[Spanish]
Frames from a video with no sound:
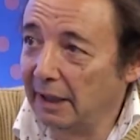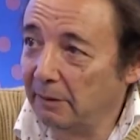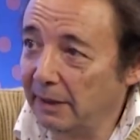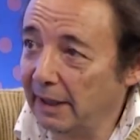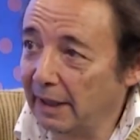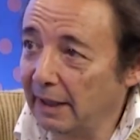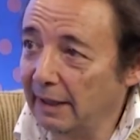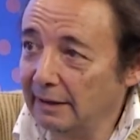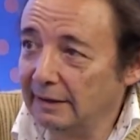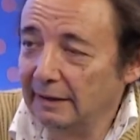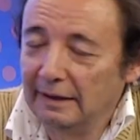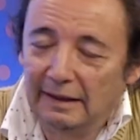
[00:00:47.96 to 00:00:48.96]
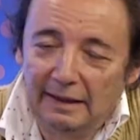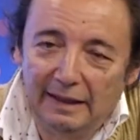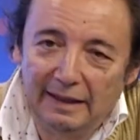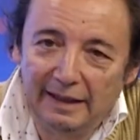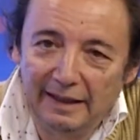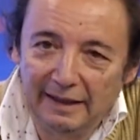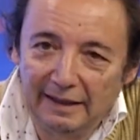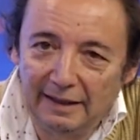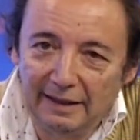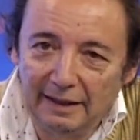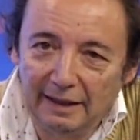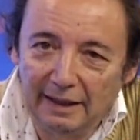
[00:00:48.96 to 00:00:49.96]
eh, mañana viernes
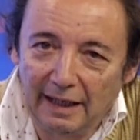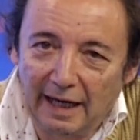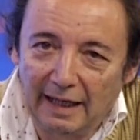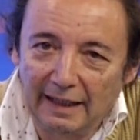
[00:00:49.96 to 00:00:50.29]
este,